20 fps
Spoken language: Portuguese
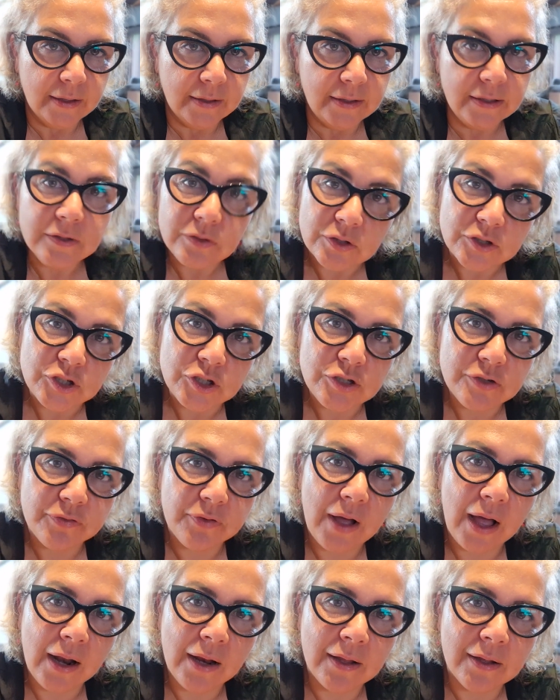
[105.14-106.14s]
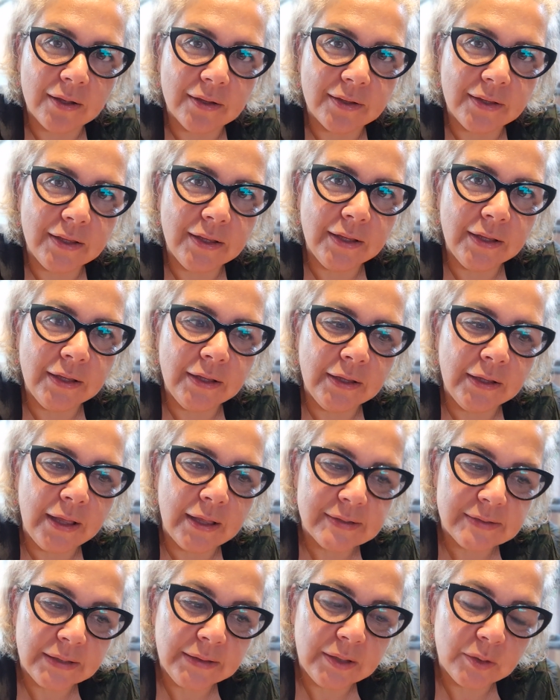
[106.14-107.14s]
Isso a gente fala que
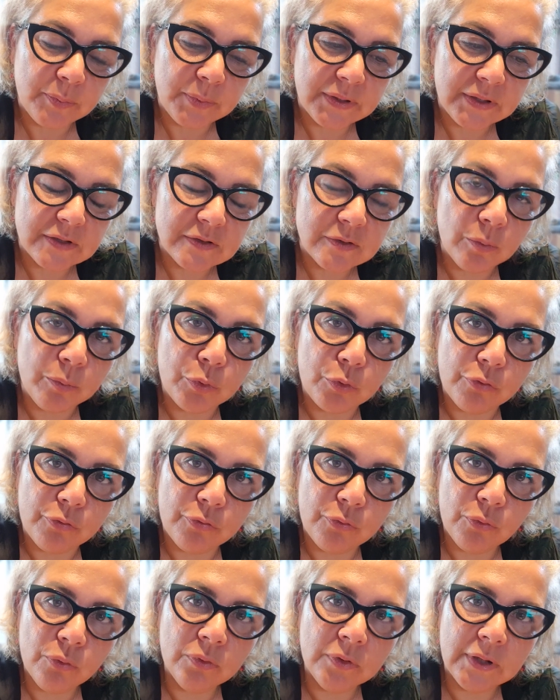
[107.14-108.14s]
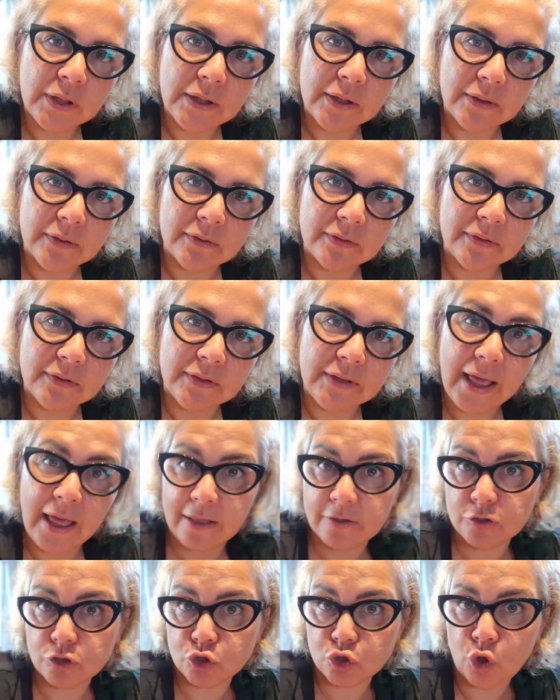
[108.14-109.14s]
essa interpretação profunda, que
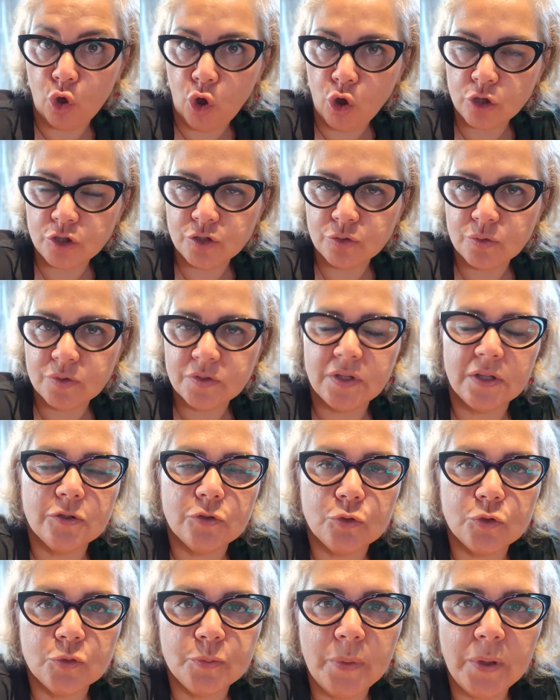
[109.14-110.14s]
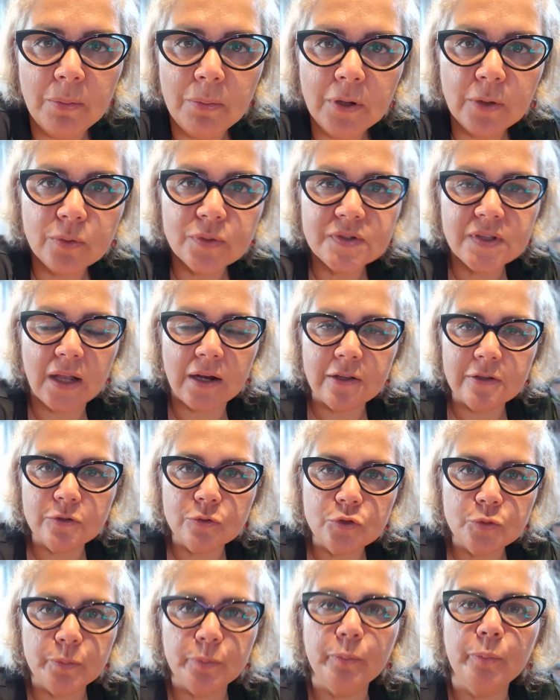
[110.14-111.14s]
é de dos textos bíblicos, ela
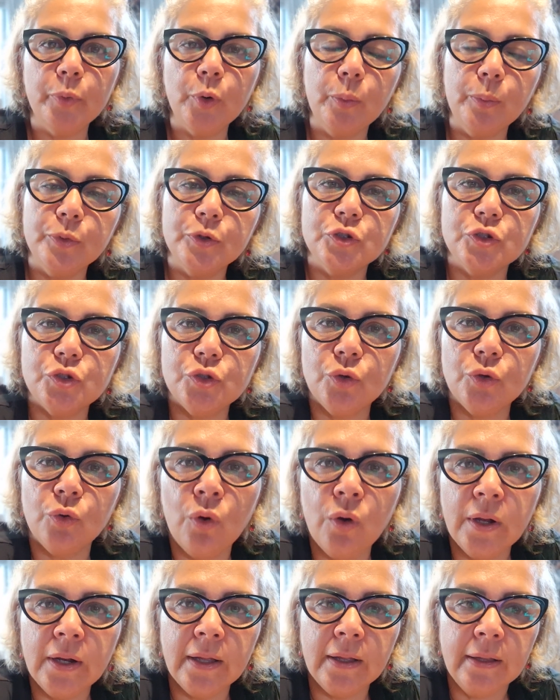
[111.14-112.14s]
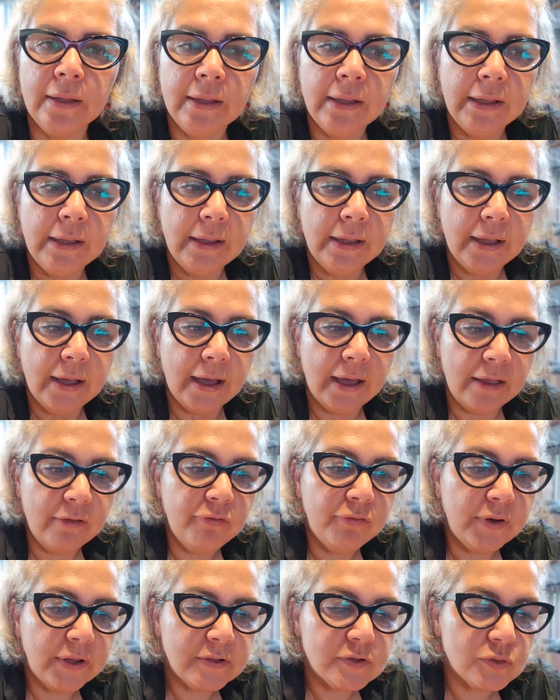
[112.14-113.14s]
nos proporciona
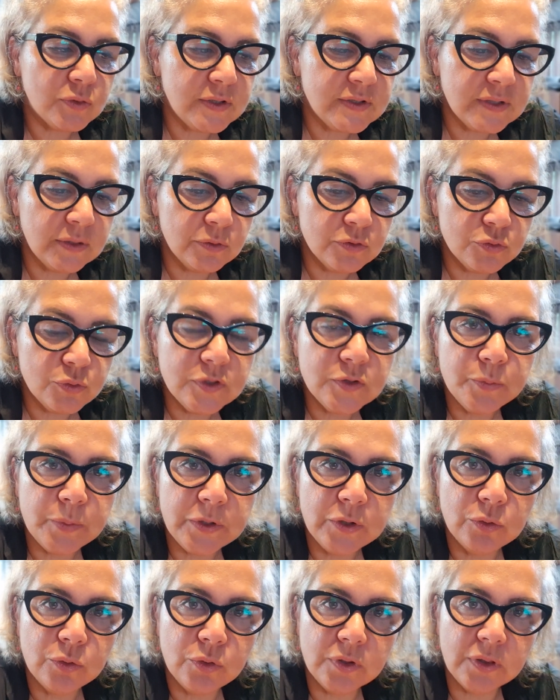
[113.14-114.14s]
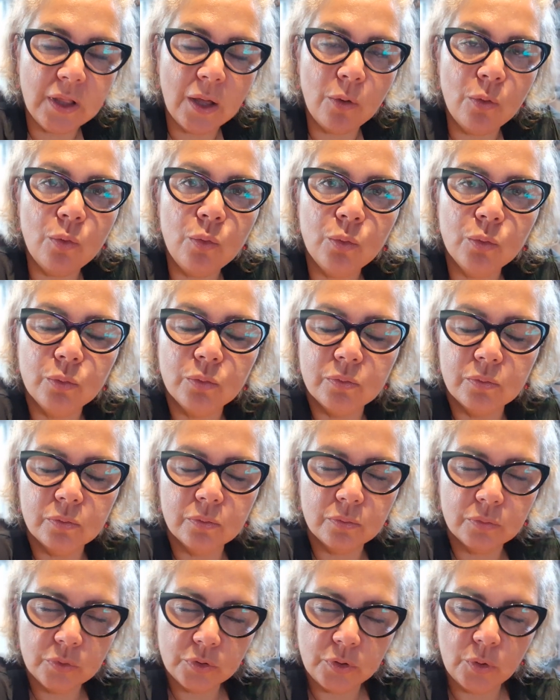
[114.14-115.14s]
reflexões à luz do Espírito. E teu,
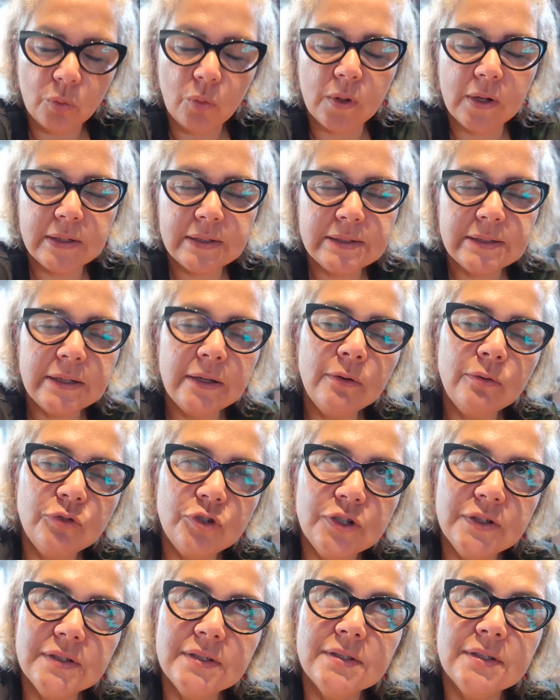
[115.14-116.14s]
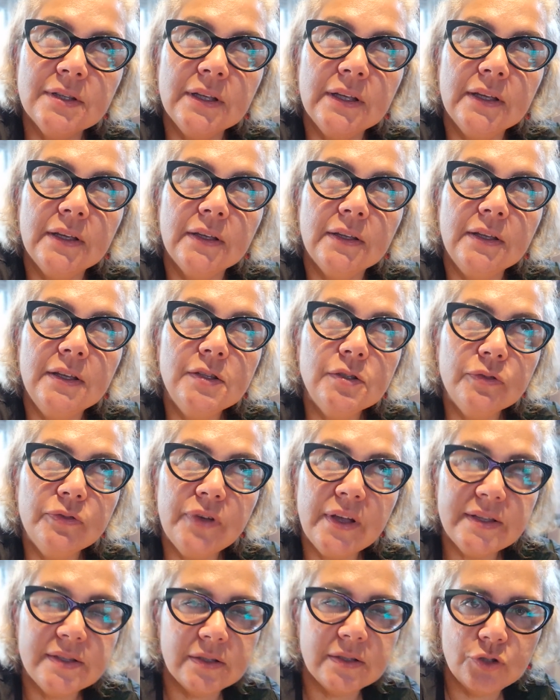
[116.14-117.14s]
o teu coração diz: Isso
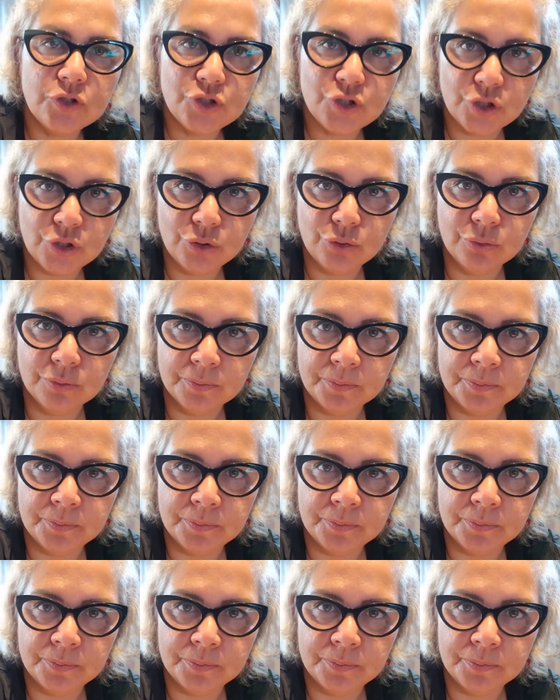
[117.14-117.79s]
faz sentido.